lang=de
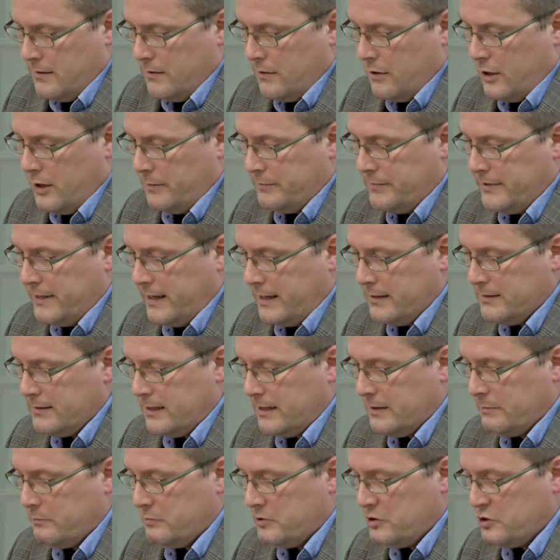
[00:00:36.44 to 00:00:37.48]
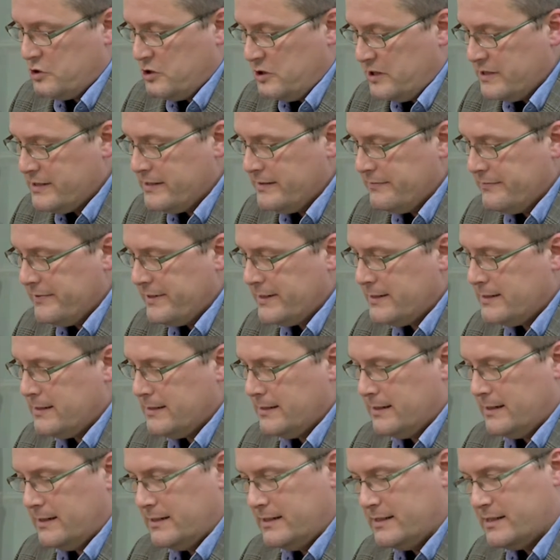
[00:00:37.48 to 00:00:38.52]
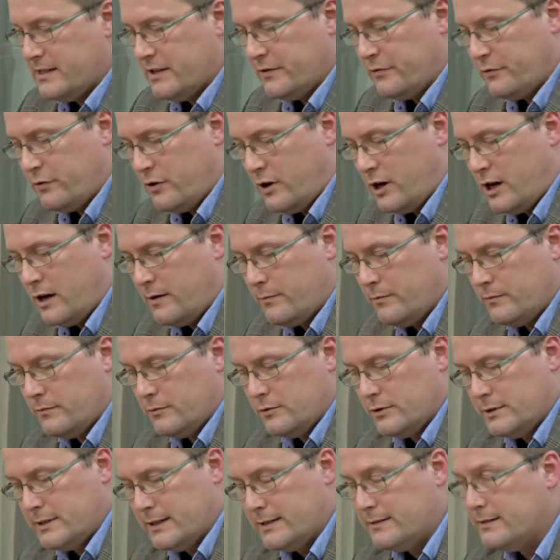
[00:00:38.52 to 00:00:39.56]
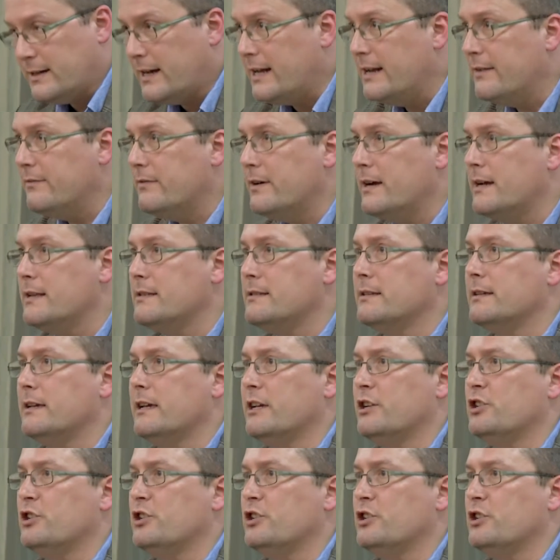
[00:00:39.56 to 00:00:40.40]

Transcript: Ob der Antrag beschlossen wird in dieser Form oder teilweise,